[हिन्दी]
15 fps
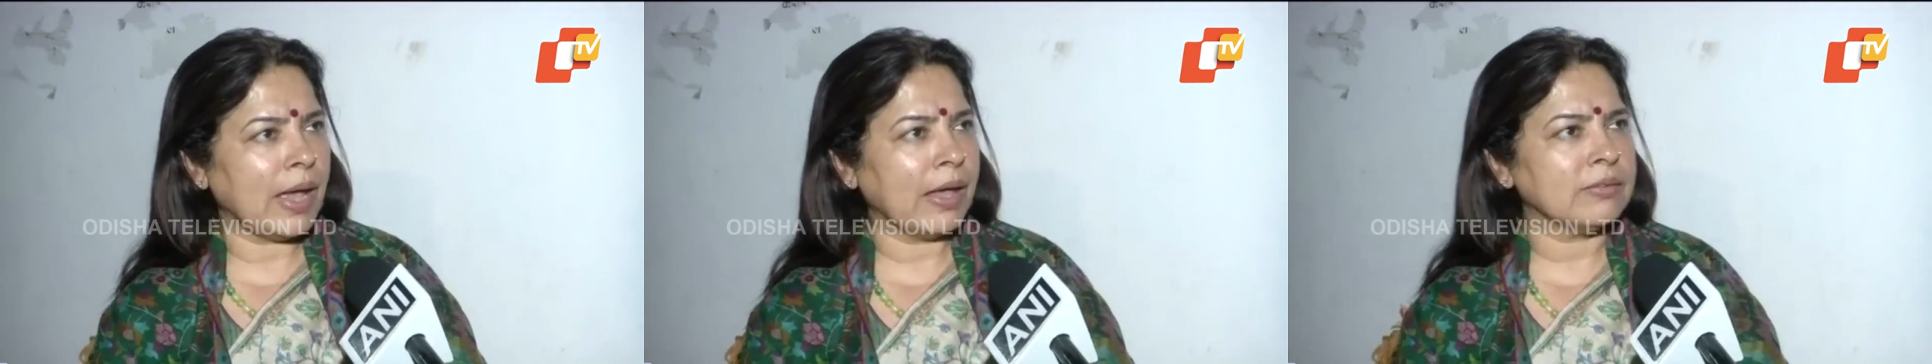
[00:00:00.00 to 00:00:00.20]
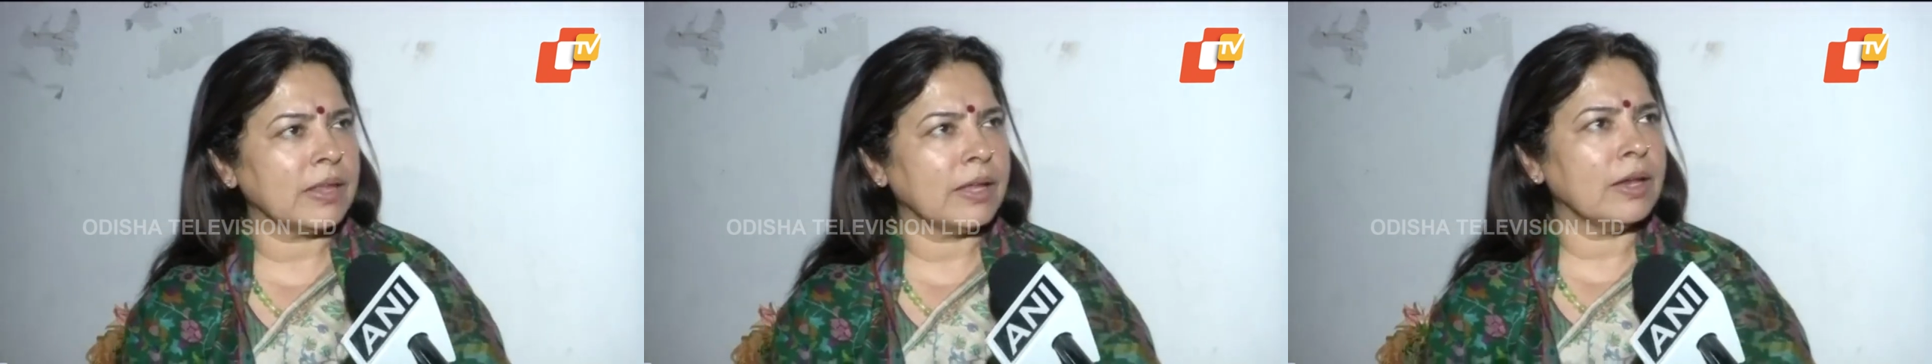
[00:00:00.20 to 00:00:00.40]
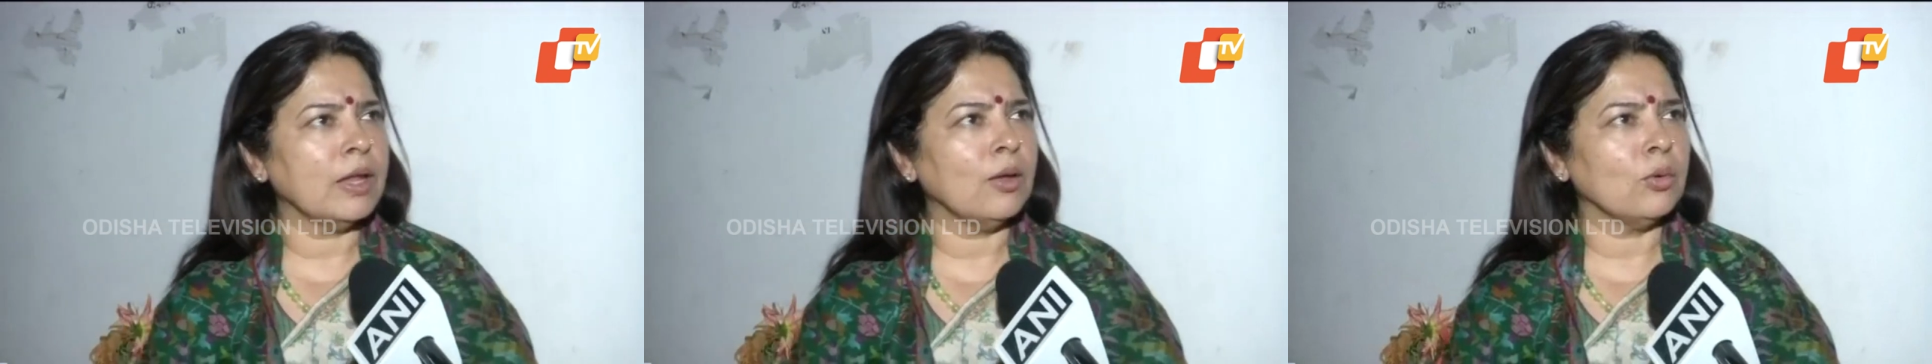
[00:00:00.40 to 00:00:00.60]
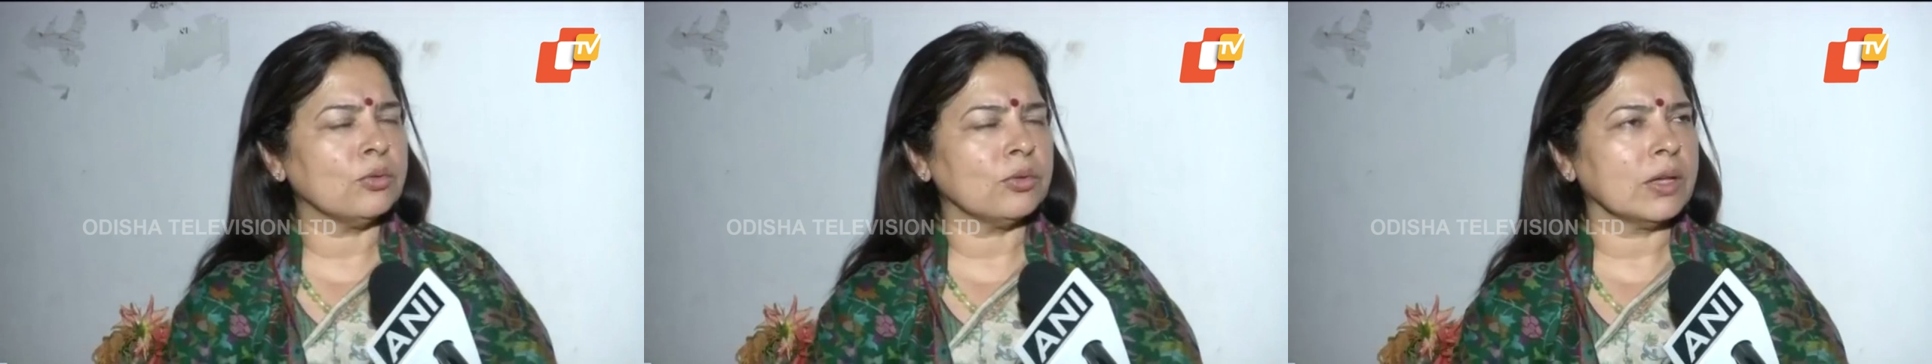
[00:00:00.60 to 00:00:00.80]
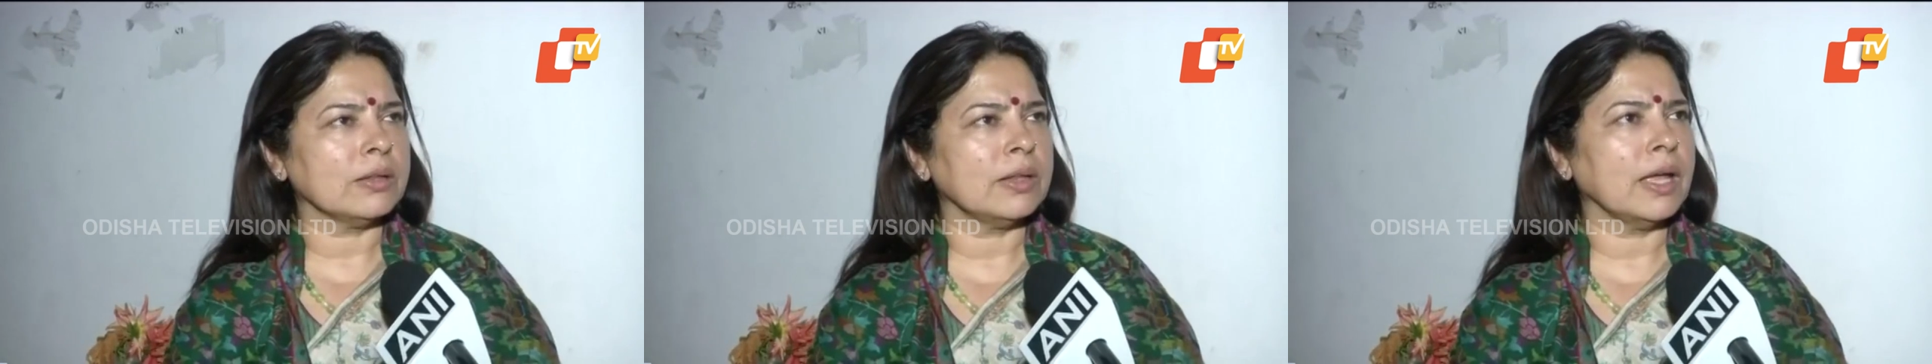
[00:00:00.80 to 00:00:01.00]
ऐसा नहीं हो
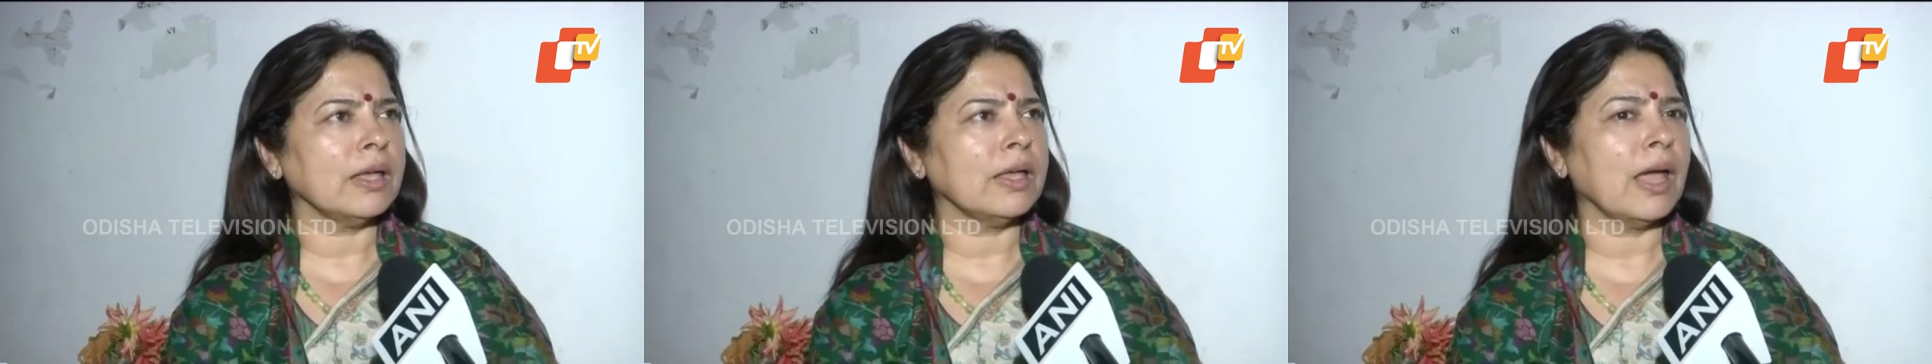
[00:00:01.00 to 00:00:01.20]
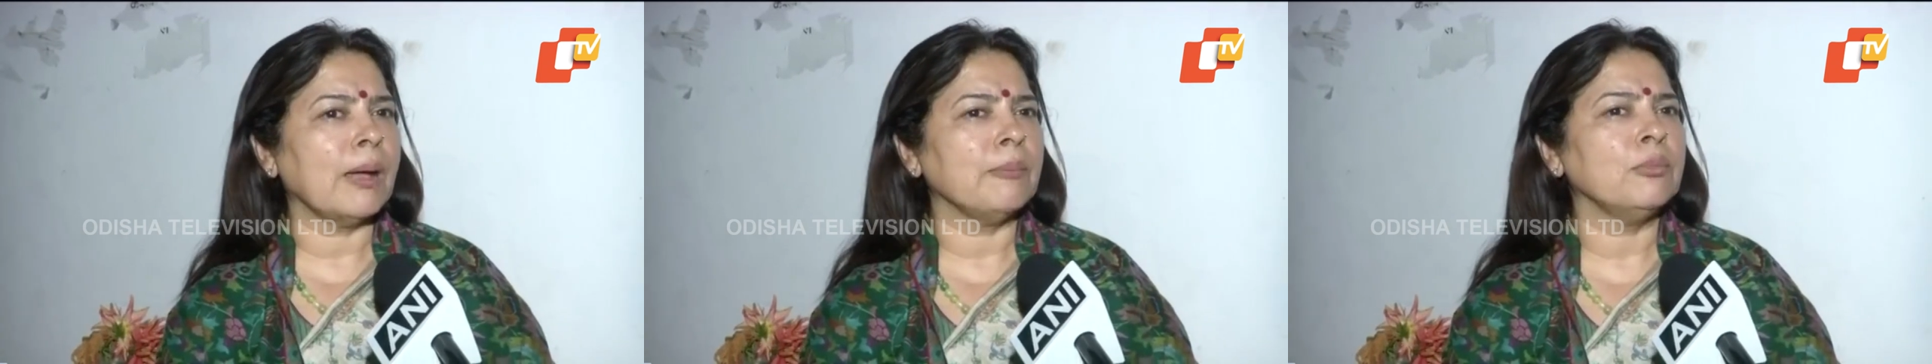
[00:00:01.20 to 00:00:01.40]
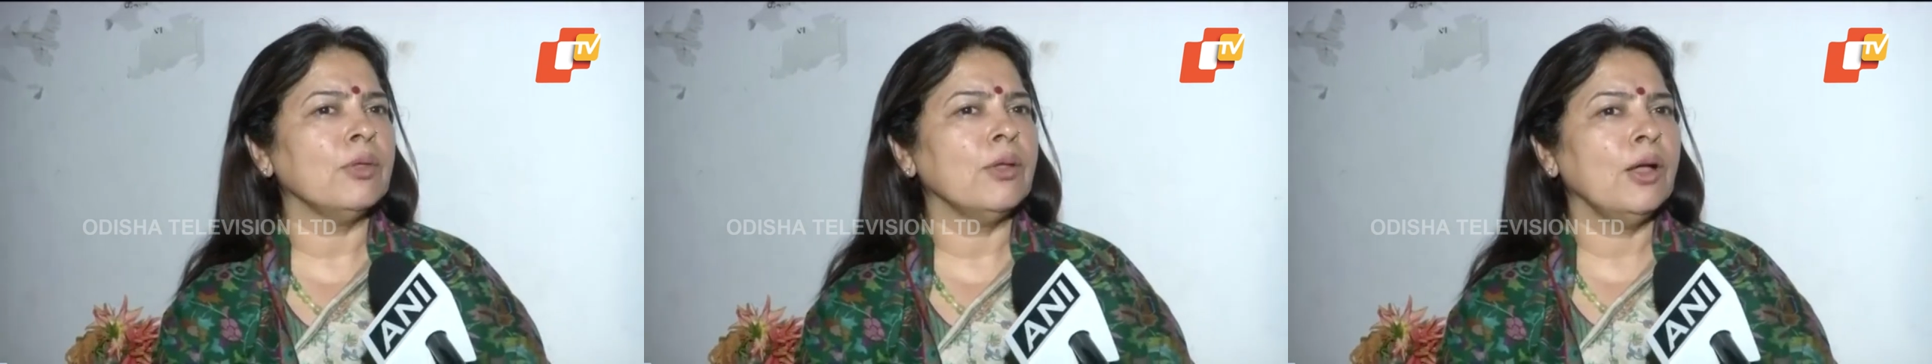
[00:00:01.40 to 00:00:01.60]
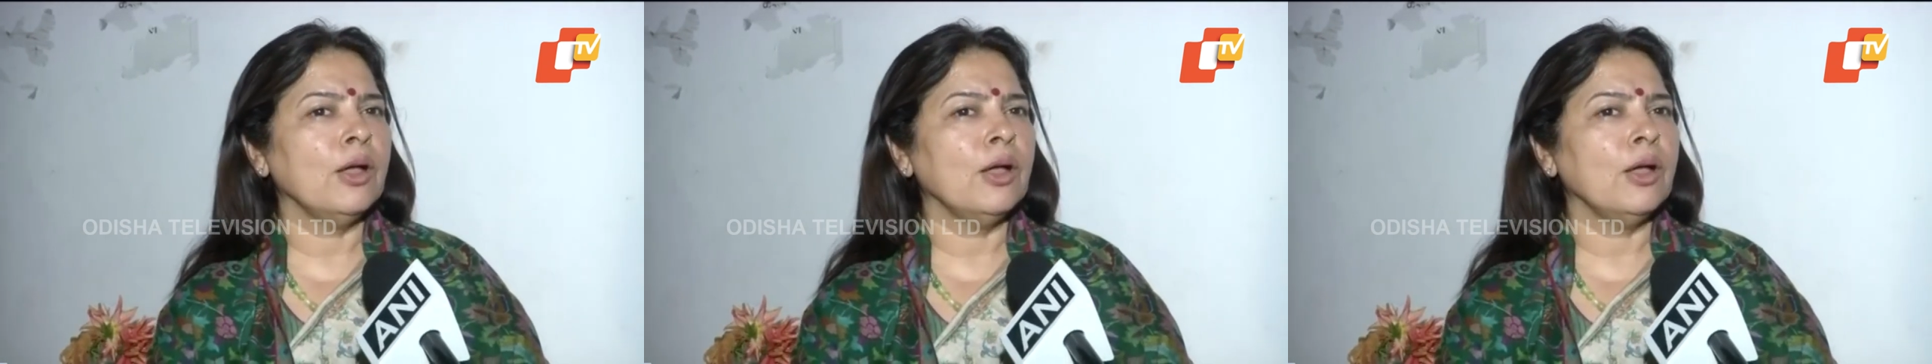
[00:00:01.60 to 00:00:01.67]
सकता कि आप